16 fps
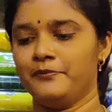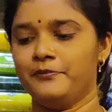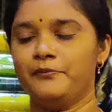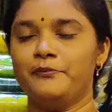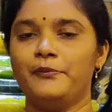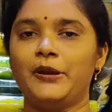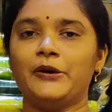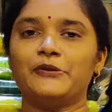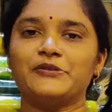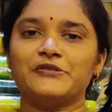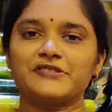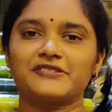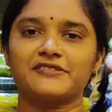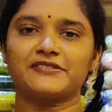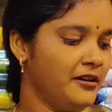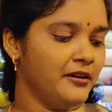బ్లౌజ్
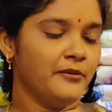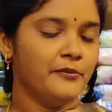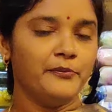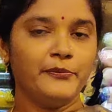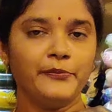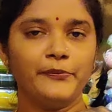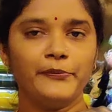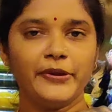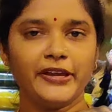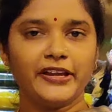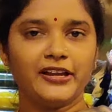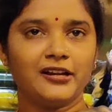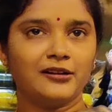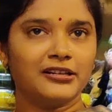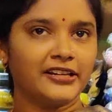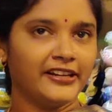పీకాక్
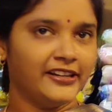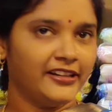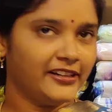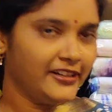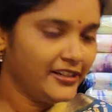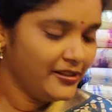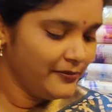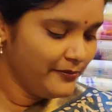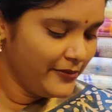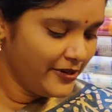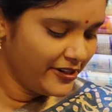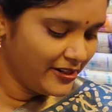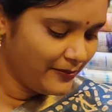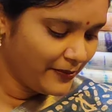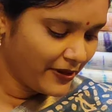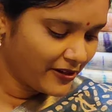గ్రీన్ అండి మిడిల్
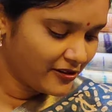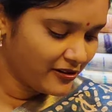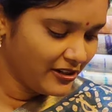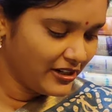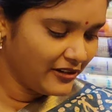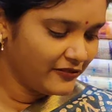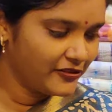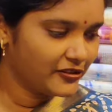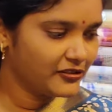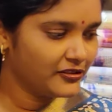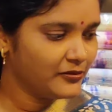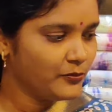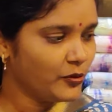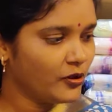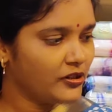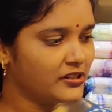పార్ట్లో ఇలా ఉంటుంది
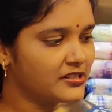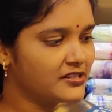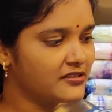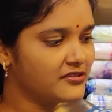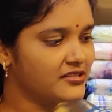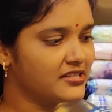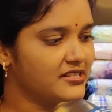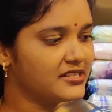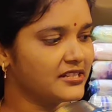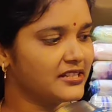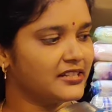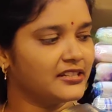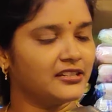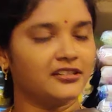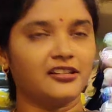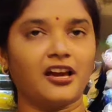బార్డర్స్ వచ్చేసి
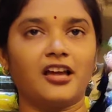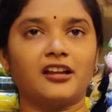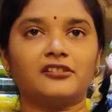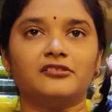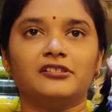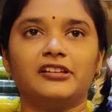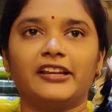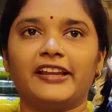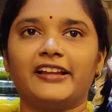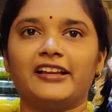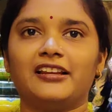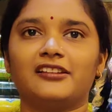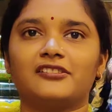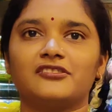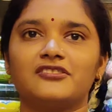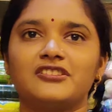డార్క్ గ్రే కలర్
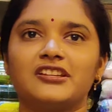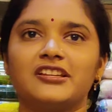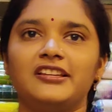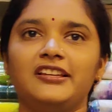వచ్చాయి